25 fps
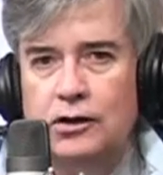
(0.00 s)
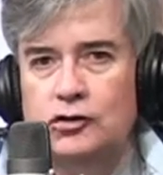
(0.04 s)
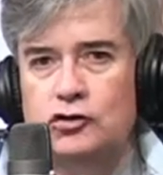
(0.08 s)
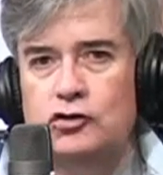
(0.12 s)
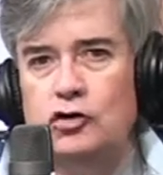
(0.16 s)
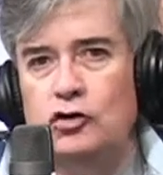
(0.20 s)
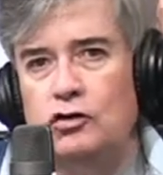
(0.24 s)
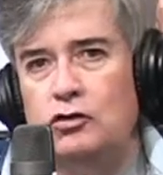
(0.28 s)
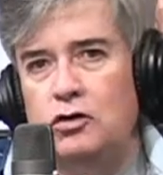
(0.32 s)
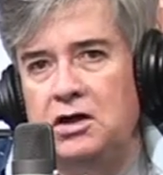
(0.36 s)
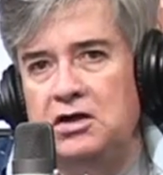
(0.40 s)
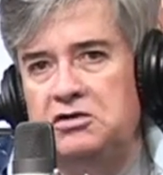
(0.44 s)

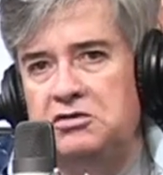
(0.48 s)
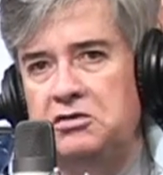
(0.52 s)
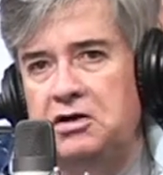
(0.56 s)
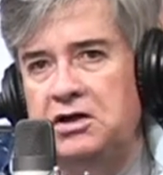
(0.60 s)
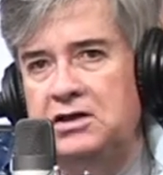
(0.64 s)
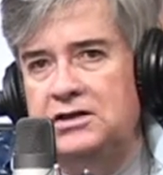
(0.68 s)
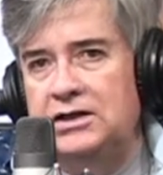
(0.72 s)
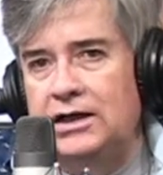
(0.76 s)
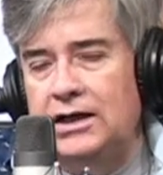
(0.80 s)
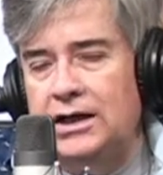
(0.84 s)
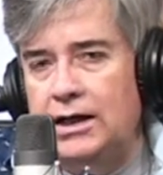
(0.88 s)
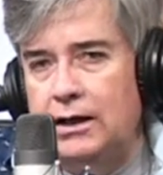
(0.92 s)
Todo esto
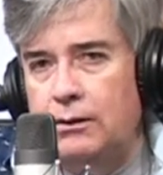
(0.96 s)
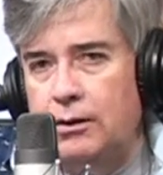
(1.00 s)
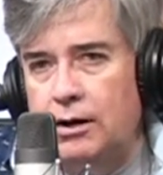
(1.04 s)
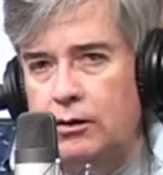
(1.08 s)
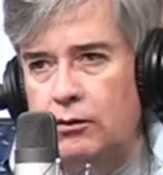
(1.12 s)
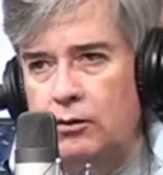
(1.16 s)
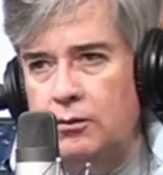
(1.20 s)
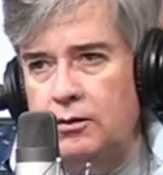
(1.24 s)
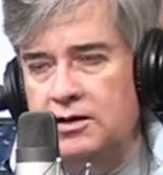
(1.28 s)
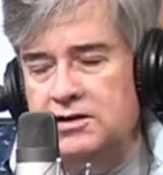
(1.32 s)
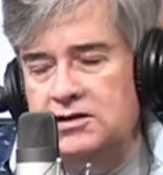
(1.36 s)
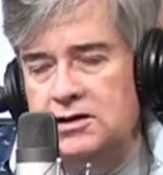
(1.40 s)
que tiene que
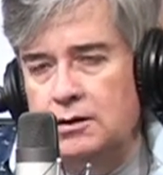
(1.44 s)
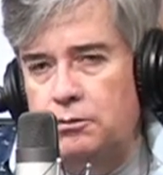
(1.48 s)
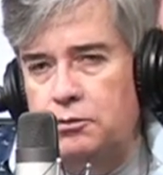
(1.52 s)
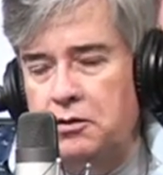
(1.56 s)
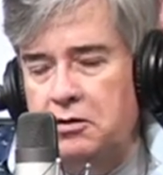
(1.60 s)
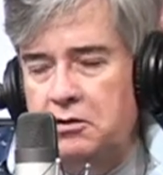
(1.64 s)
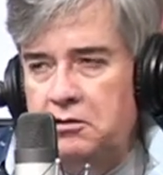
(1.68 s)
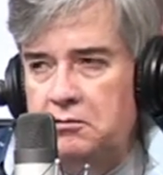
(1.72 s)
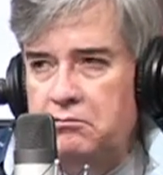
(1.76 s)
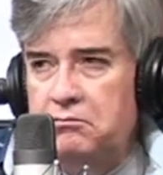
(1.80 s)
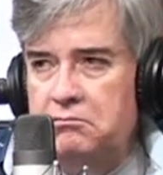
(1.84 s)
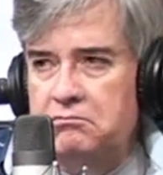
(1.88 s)
ver, vos me decís,
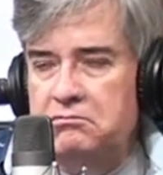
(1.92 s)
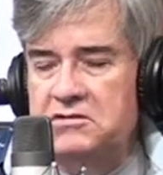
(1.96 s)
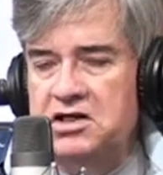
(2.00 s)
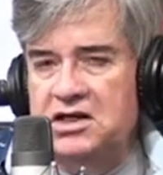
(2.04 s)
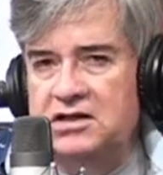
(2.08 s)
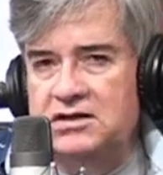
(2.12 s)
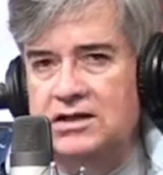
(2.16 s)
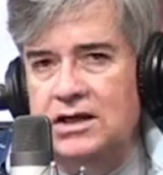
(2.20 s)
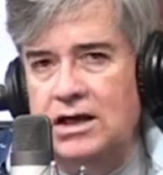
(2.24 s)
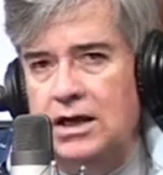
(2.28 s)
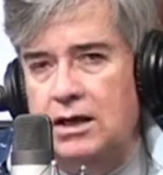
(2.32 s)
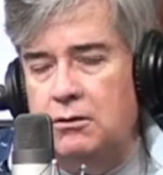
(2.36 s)
pero
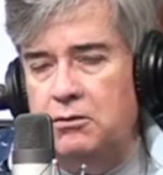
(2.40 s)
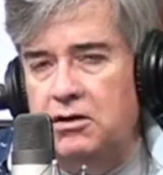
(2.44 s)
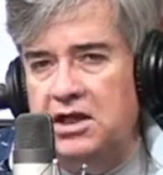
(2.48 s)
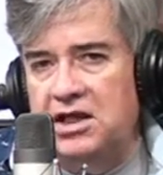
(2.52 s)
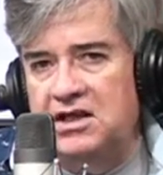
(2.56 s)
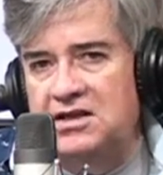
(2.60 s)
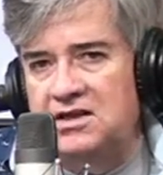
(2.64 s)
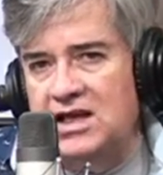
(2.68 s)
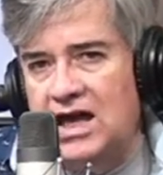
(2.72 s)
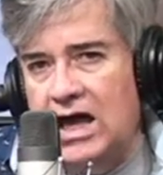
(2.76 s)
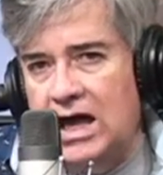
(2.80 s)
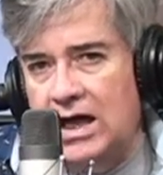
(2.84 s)
ya está
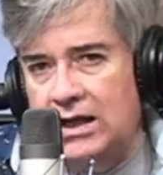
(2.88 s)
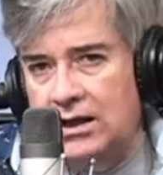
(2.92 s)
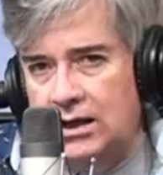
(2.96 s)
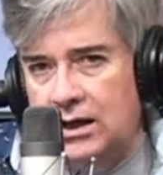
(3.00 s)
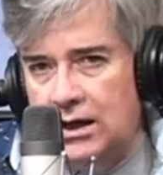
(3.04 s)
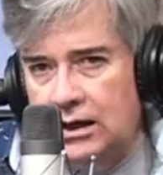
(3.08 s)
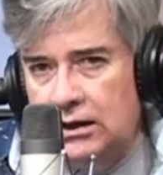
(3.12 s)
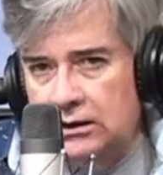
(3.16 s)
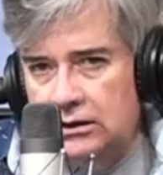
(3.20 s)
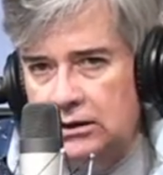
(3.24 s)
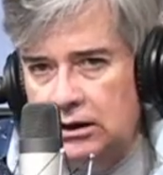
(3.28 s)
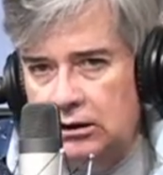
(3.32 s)

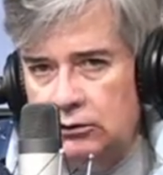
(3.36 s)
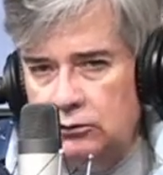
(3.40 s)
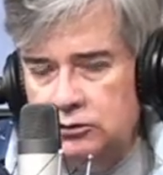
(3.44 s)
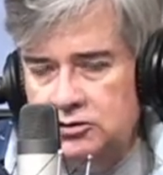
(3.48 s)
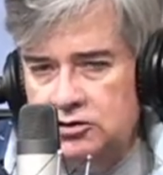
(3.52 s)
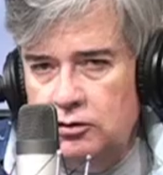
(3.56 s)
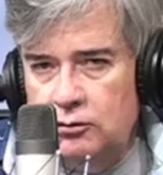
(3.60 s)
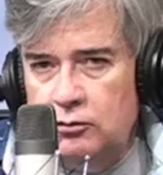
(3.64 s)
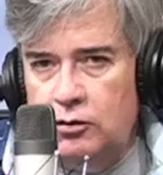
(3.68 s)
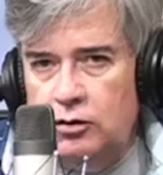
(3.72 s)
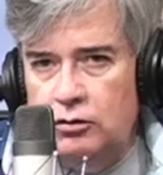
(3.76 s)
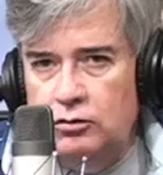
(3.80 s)
habilitada la
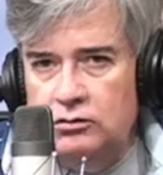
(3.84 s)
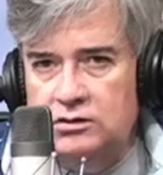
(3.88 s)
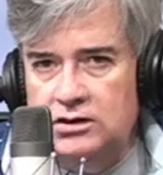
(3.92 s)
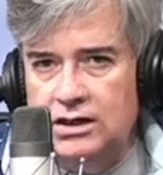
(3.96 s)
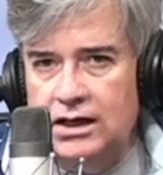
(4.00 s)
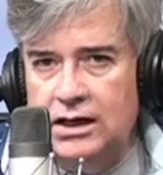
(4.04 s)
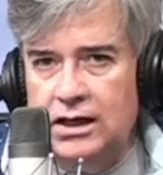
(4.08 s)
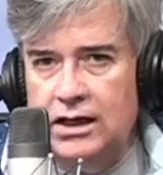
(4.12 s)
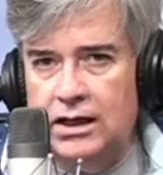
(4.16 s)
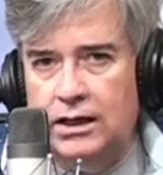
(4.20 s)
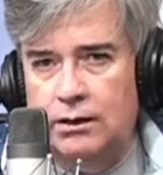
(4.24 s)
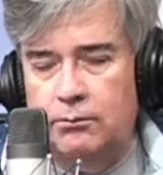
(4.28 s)
interrupción
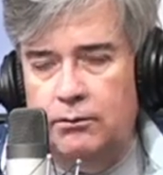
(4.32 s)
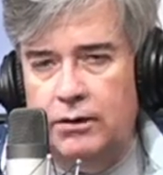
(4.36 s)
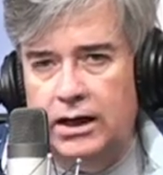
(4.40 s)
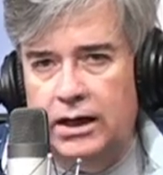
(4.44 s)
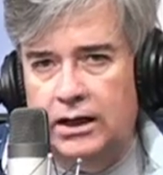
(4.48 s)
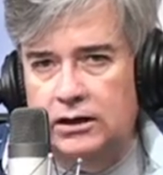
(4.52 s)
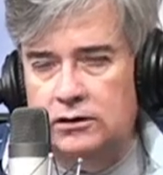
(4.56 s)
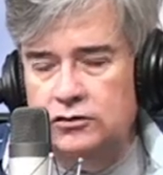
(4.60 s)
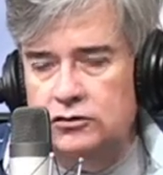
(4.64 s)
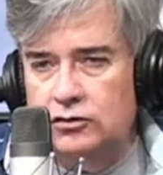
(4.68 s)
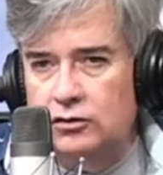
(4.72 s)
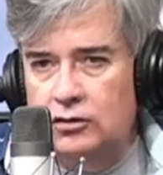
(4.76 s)
voluntaria del
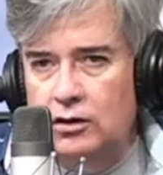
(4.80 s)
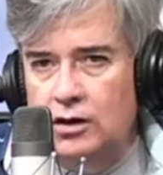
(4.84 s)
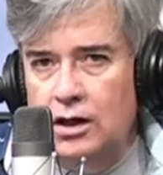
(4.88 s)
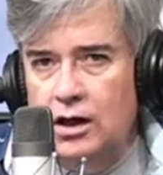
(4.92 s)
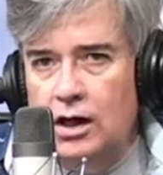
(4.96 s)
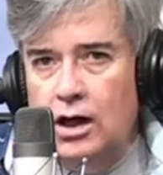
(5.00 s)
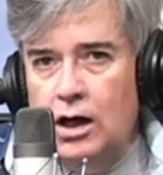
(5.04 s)
embarazo.